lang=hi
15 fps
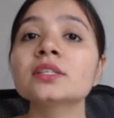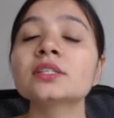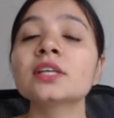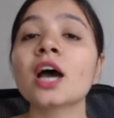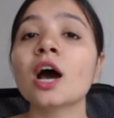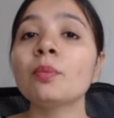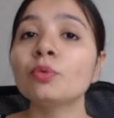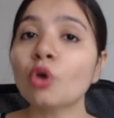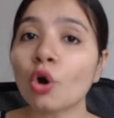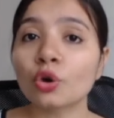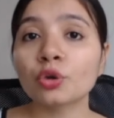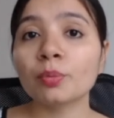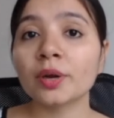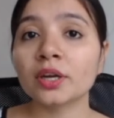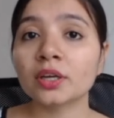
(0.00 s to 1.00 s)
चीज़ें आप
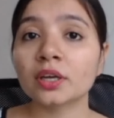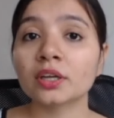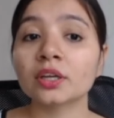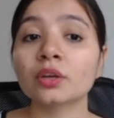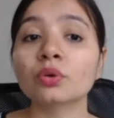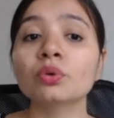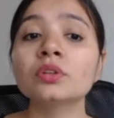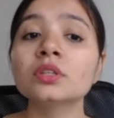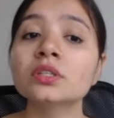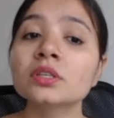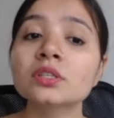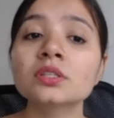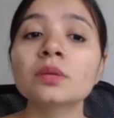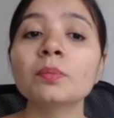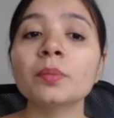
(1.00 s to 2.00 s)
डॉक्यूमेंट करके रखो दिस
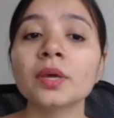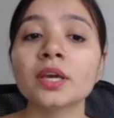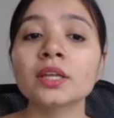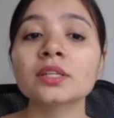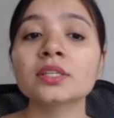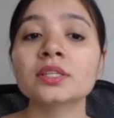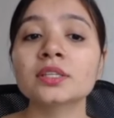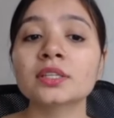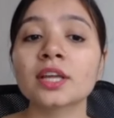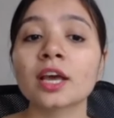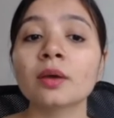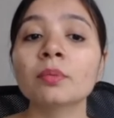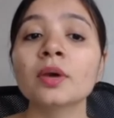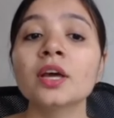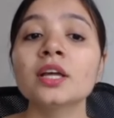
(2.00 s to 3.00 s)
इज द मेन
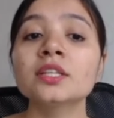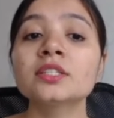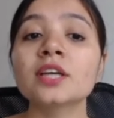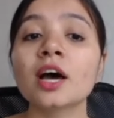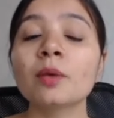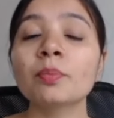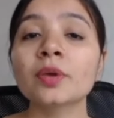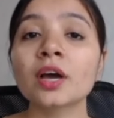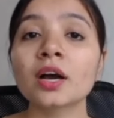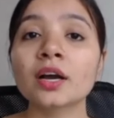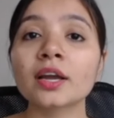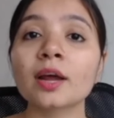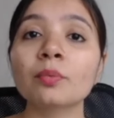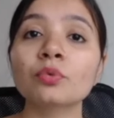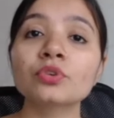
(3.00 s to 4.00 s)
स्टेप जहाँ पे अगर
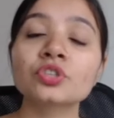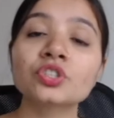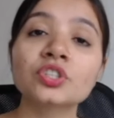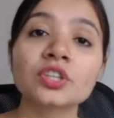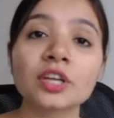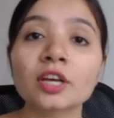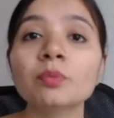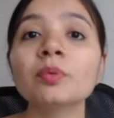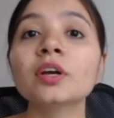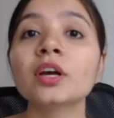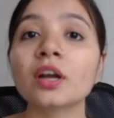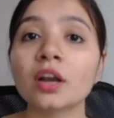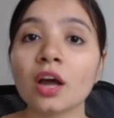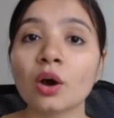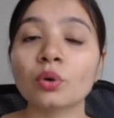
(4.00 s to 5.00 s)
आपको शेयर भी
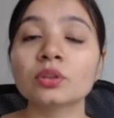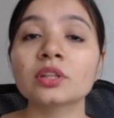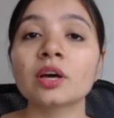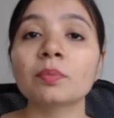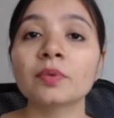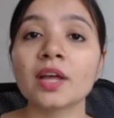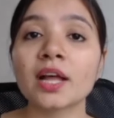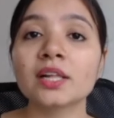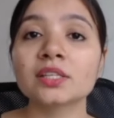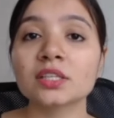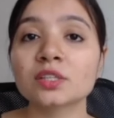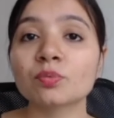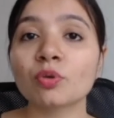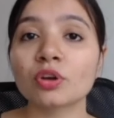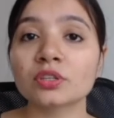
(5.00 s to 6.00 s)
करना होता है अपने एनालिसिस
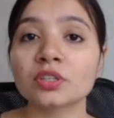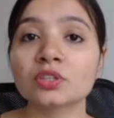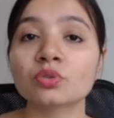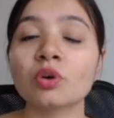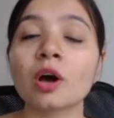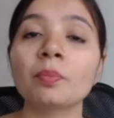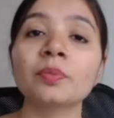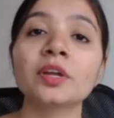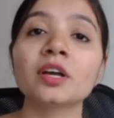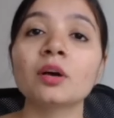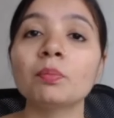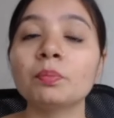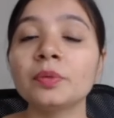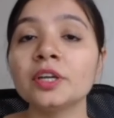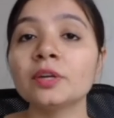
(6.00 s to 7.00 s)
प्रोसेस को आपने
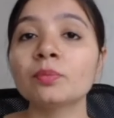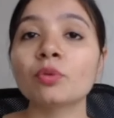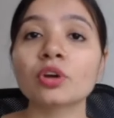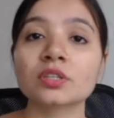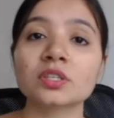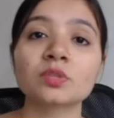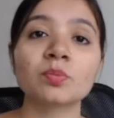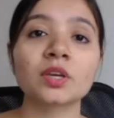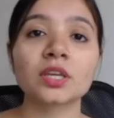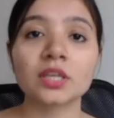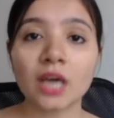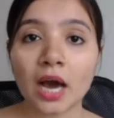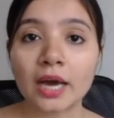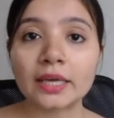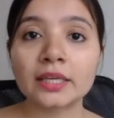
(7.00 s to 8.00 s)
कंप्लीट प्रोसेस में
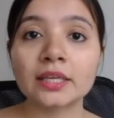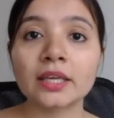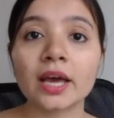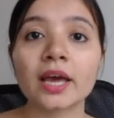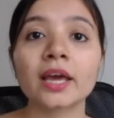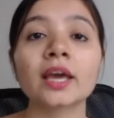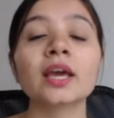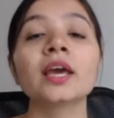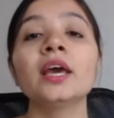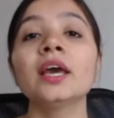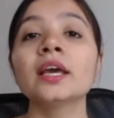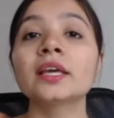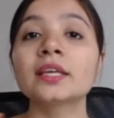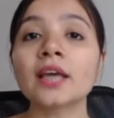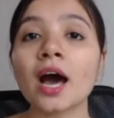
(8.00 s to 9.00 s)
क्या किया है
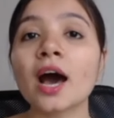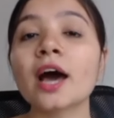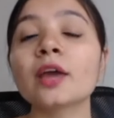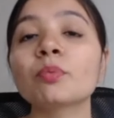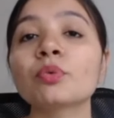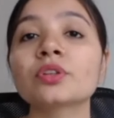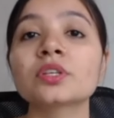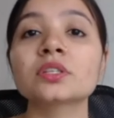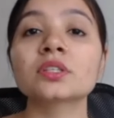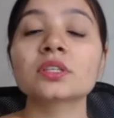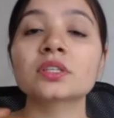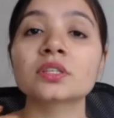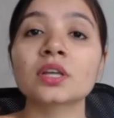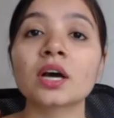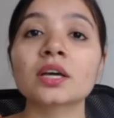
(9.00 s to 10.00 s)
क्या हाइपोथेसिस
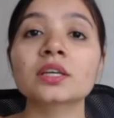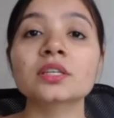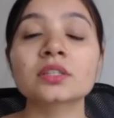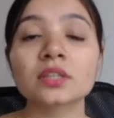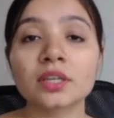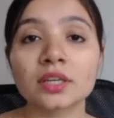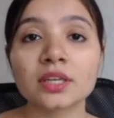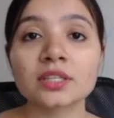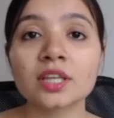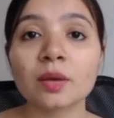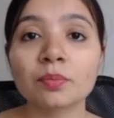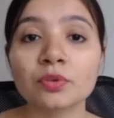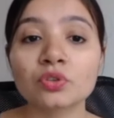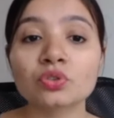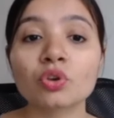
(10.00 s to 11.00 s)
था किस तरीके से
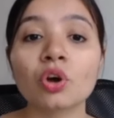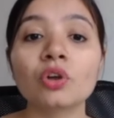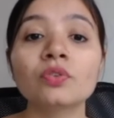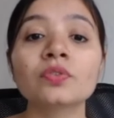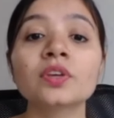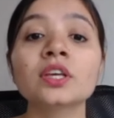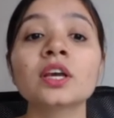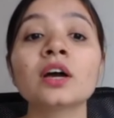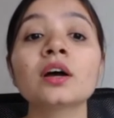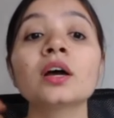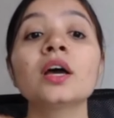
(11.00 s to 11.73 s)
आपने सॉल्व किया